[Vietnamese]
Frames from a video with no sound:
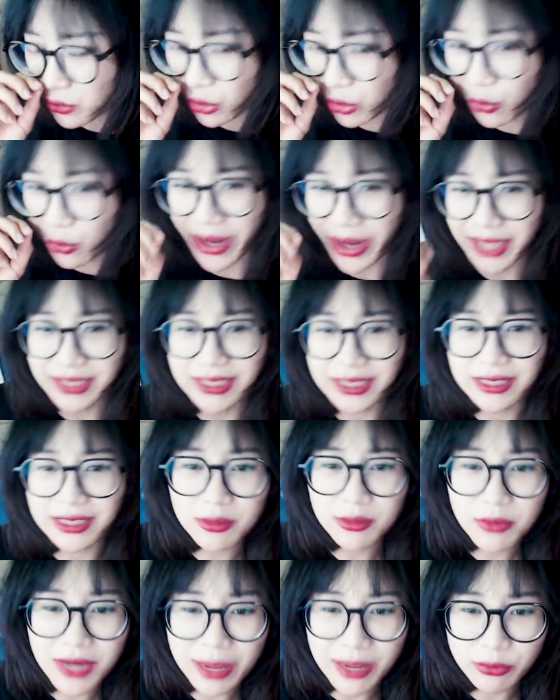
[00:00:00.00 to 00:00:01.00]
què gì
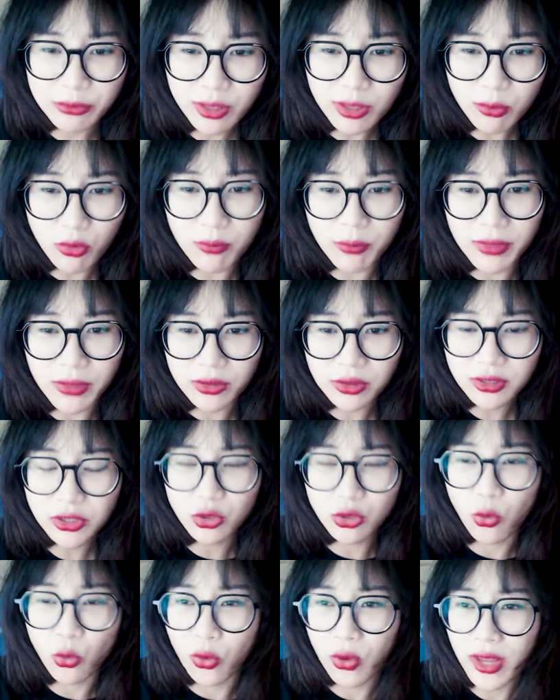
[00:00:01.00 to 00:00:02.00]
xong rồi làm cho tóc của mình nó
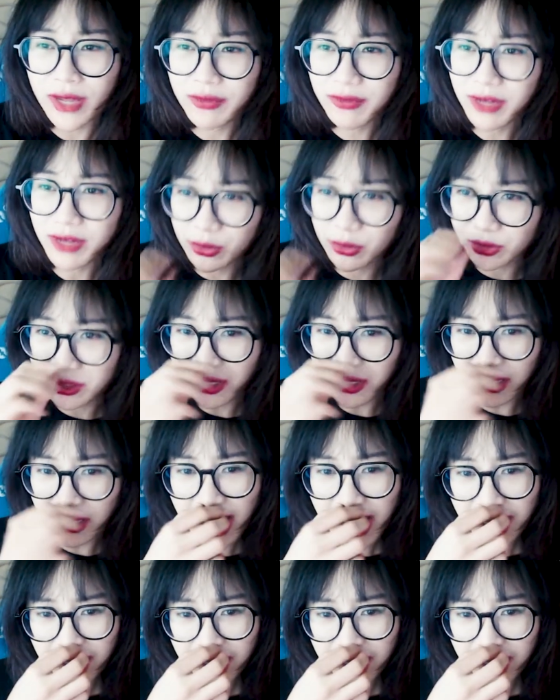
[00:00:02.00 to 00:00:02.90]
xù lên với cả nó dựng lên ấy